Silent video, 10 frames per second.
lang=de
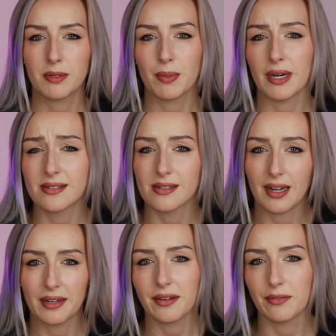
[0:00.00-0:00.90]
ich bereits in
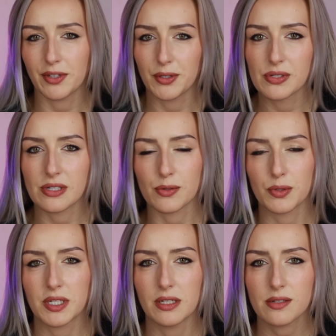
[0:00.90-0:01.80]
anderen Videos
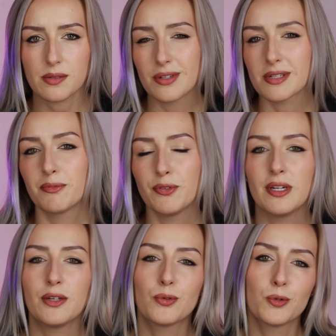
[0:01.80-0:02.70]
diskutiert und es gibt
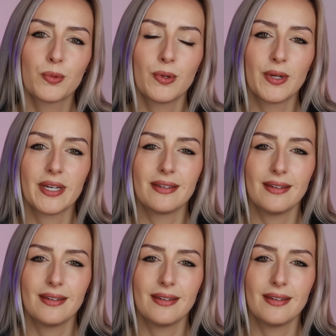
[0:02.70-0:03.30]
viele YouTube-Kollegen,